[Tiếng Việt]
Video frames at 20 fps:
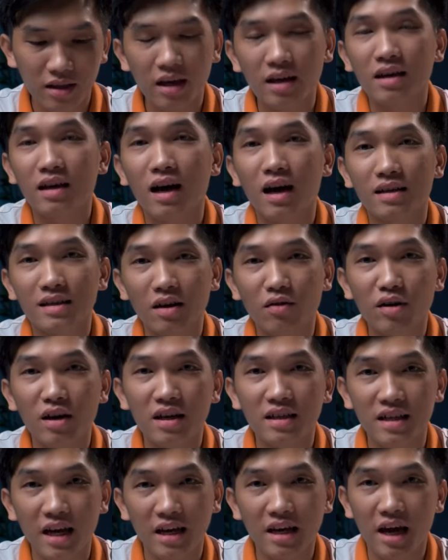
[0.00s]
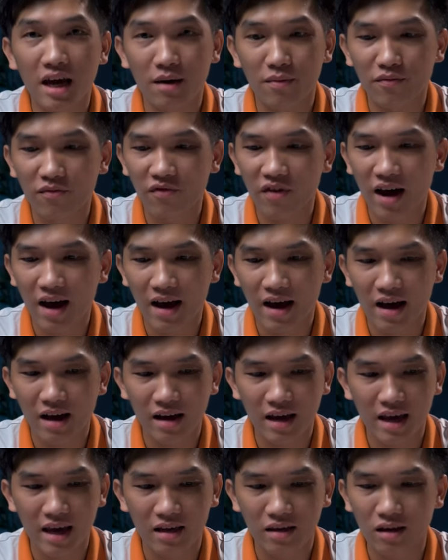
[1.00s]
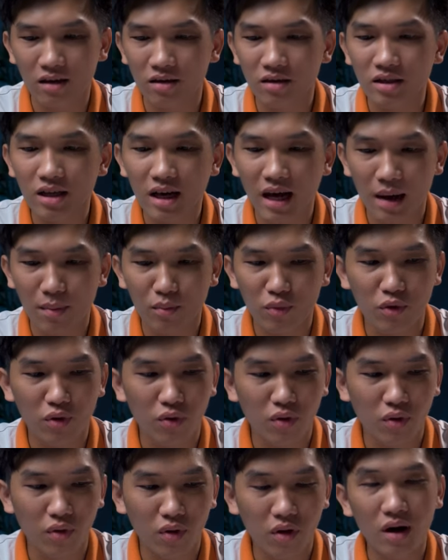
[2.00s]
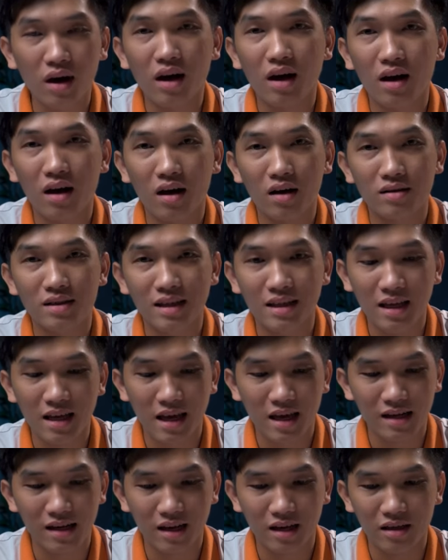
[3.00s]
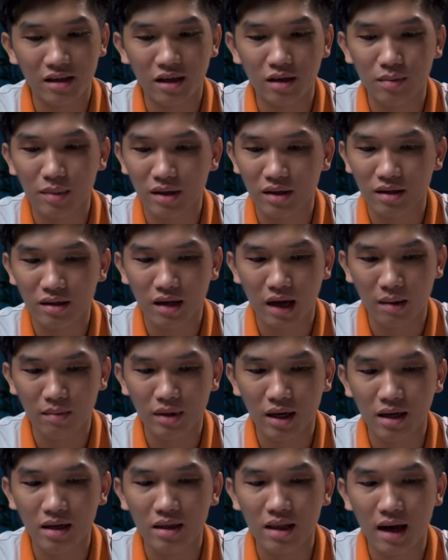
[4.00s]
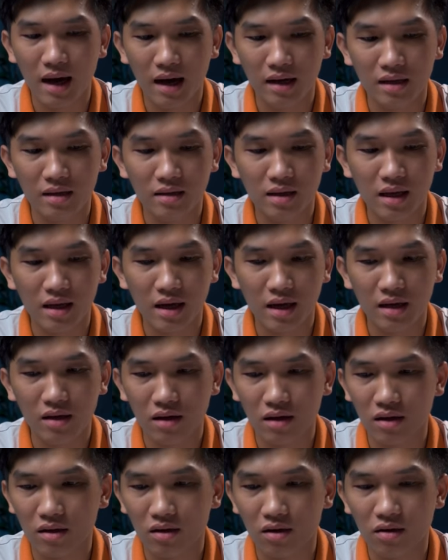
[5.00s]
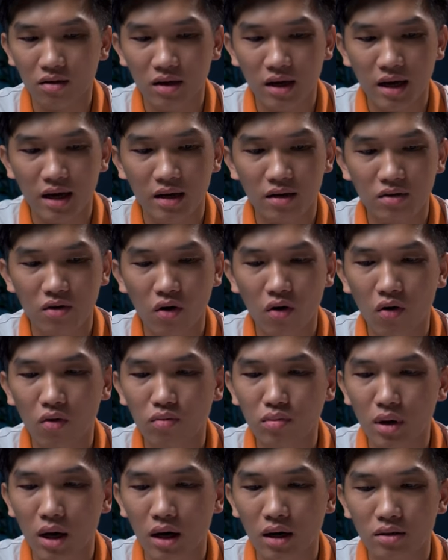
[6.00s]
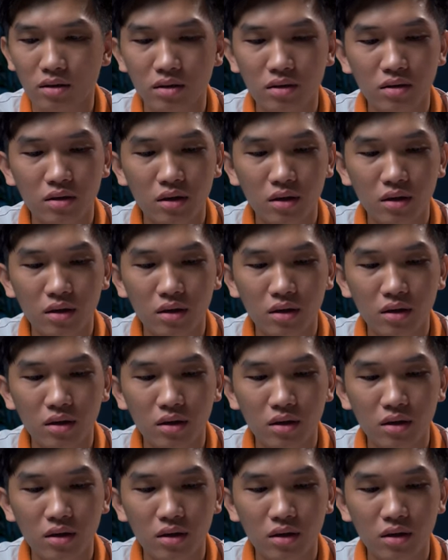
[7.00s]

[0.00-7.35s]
Thì uh, sau khi trải nghiệm và nghe thử chất âm của uh, chiếc tai nghe này thì mình cảm thấy là chiếc tai nghe này nó nghe tốt ở